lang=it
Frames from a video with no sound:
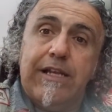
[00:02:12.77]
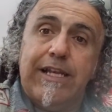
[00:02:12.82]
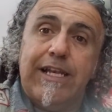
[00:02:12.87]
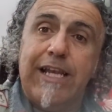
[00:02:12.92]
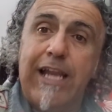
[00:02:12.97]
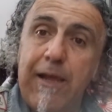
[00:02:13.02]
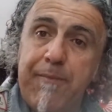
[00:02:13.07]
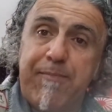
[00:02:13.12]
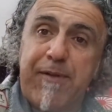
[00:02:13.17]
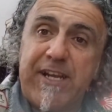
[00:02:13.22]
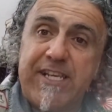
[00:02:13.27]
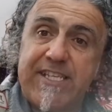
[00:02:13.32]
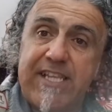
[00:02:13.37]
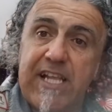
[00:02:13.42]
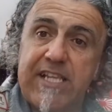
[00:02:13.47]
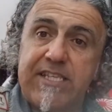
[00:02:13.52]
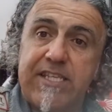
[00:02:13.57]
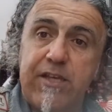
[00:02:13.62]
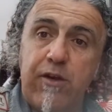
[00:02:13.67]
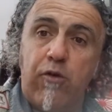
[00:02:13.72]
le
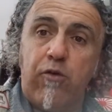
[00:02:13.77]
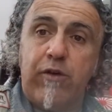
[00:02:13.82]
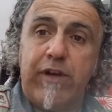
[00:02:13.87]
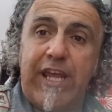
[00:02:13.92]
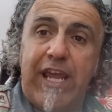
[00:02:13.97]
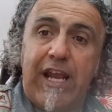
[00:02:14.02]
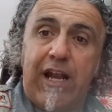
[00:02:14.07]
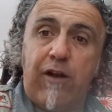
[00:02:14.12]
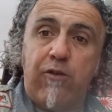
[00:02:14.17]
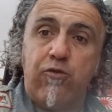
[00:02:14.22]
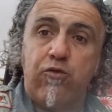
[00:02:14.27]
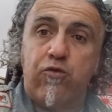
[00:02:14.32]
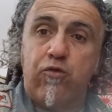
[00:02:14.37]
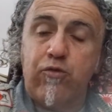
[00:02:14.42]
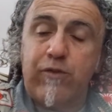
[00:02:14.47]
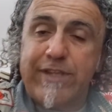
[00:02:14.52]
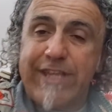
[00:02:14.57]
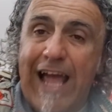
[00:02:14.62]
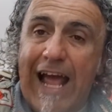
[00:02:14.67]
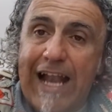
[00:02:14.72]
prestazioni erano
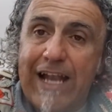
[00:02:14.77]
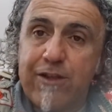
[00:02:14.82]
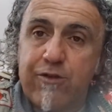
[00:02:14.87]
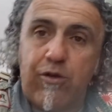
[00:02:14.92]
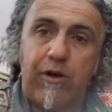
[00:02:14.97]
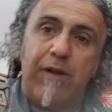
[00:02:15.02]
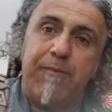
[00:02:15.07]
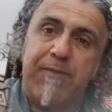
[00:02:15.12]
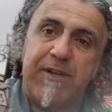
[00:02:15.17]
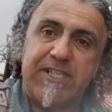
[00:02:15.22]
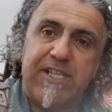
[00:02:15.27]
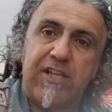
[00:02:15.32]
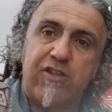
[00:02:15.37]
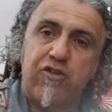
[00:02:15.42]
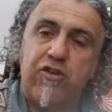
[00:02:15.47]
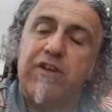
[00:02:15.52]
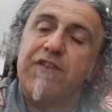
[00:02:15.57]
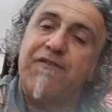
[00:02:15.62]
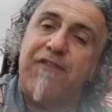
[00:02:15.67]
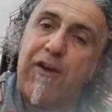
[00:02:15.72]
tutt'altro, le
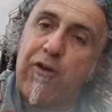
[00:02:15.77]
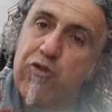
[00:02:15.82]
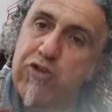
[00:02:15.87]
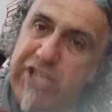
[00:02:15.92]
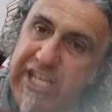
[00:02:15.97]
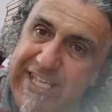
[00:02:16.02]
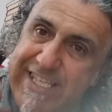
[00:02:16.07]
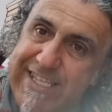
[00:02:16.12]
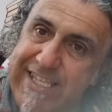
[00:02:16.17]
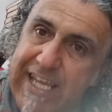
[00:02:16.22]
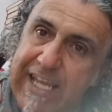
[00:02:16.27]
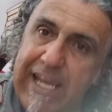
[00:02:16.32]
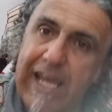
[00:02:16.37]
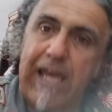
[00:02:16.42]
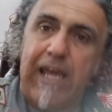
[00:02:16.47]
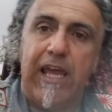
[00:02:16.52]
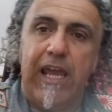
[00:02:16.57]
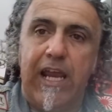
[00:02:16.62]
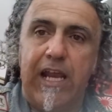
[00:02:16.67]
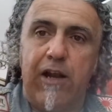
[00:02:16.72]
prestazioni
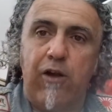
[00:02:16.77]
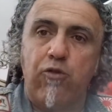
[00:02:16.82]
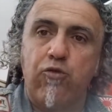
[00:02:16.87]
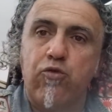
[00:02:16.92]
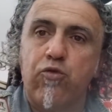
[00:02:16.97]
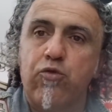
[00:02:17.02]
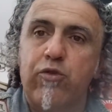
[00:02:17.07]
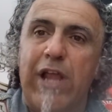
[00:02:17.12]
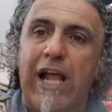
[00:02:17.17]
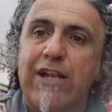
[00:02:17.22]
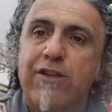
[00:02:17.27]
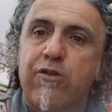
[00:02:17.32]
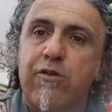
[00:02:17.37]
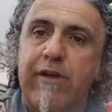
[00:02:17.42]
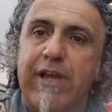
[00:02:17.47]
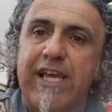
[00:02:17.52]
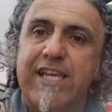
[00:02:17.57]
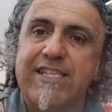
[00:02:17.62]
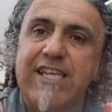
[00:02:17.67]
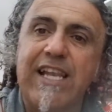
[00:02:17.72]
velocistiche erano tutt'altro
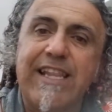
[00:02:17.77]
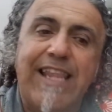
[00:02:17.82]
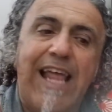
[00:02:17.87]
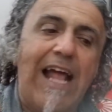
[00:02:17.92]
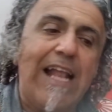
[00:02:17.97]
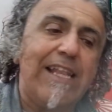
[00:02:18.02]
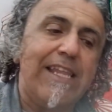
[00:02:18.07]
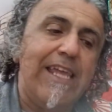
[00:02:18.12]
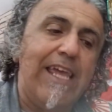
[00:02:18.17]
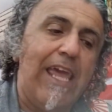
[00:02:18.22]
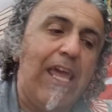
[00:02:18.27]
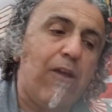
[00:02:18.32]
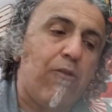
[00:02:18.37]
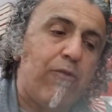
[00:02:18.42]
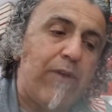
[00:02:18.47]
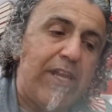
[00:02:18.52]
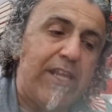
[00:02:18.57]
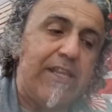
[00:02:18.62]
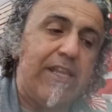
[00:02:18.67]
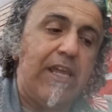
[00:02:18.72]
che esaltanti e
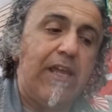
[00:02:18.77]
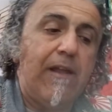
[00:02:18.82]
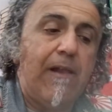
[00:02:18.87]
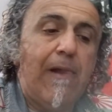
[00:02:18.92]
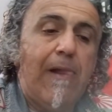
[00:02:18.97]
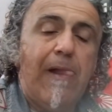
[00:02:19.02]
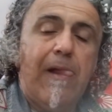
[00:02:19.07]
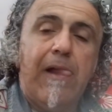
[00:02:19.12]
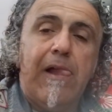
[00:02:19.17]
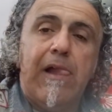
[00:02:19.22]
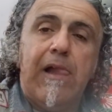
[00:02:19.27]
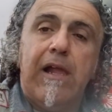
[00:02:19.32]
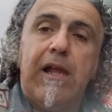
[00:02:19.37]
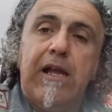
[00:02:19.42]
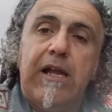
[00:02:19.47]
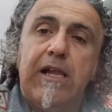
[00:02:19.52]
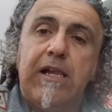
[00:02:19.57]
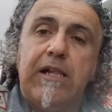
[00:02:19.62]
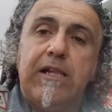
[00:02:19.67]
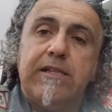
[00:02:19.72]
quindi
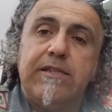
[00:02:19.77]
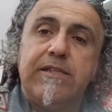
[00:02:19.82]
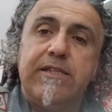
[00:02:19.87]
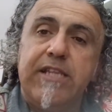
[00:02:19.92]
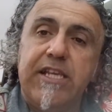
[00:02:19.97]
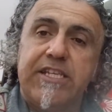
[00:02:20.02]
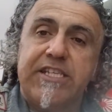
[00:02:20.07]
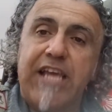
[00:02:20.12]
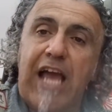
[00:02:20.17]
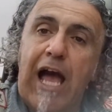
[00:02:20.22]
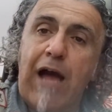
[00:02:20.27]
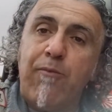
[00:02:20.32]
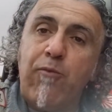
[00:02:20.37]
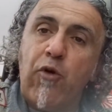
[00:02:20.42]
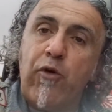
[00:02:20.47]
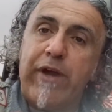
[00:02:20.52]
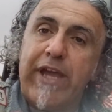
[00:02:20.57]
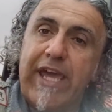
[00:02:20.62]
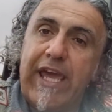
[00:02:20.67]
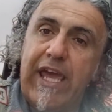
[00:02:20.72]

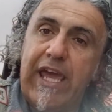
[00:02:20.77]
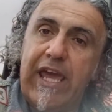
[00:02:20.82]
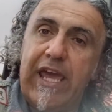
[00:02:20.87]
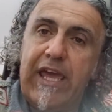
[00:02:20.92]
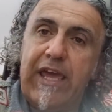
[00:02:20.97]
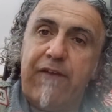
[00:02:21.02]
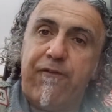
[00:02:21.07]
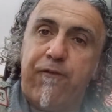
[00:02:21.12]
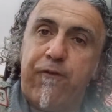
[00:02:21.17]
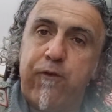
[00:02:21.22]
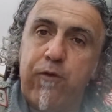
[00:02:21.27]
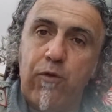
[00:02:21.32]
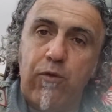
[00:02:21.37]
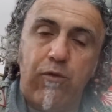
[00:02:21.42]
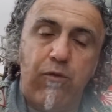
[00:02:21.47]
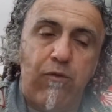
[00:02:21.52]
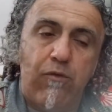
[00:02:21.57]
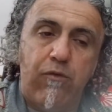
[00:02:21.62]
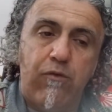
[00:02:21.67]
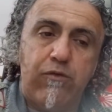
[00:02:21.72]
diciamo che
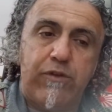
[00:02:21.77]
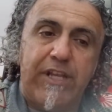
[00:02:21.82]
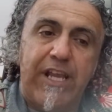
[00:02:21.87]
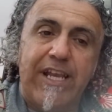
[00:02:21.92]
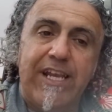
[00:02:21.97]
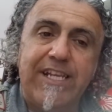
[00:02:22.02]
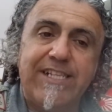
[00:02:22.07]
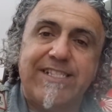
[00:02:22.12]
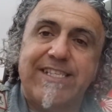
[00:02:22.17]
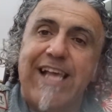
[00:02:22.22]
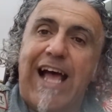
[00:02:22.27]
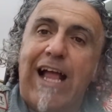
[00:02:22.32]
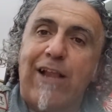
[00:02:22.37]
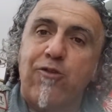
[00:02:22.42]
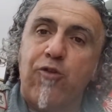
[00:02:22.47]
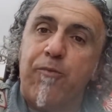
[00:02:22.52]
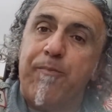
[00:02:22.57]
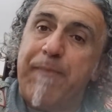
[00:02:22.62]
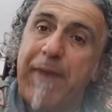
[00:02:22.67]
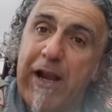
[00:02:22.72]
fu
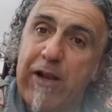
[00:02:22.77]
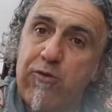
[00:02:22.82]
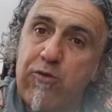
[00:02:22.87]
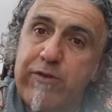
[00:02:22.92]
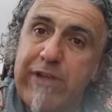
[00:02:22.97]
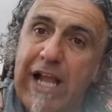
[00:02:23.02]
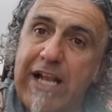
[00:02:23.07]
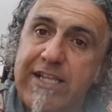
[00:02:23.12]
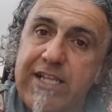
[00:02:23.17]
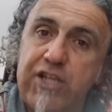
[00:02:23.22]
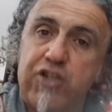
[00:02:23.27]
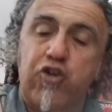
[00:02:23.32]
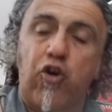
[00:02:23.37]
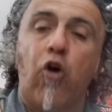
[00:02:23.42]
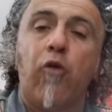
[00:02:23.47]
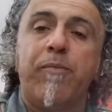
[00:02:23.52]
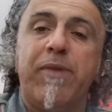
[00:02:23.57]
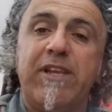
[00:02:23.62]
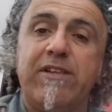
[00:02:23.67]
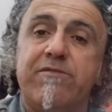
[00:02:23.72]
utilizzato per tutt'altri
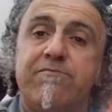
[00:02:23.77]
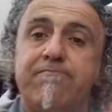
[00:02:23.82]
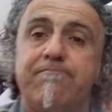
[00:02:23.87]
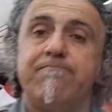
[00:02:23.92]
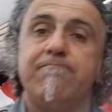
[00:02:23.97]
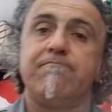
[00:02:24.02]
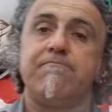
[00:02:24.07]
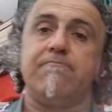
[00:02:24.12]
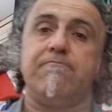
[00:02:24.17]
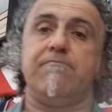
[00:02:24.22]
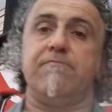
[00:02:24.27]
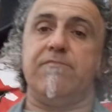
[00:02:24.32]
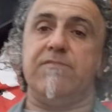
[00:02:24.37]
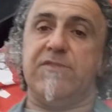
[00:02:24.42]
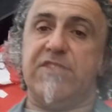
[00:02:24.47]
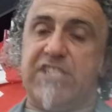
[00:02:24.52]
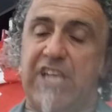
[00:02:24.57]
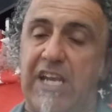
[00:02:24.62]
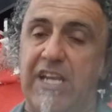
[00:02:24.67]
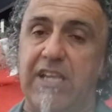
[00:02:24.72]
scopi.
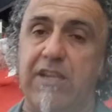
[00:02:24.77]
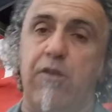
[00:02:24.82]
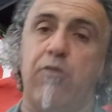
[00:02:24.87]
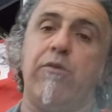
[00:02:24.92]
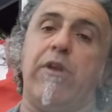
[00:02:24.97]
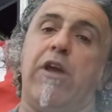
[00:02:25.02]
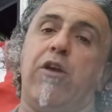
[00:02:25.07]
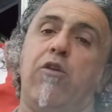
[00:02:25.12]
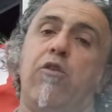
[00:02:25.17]
C'è da dire una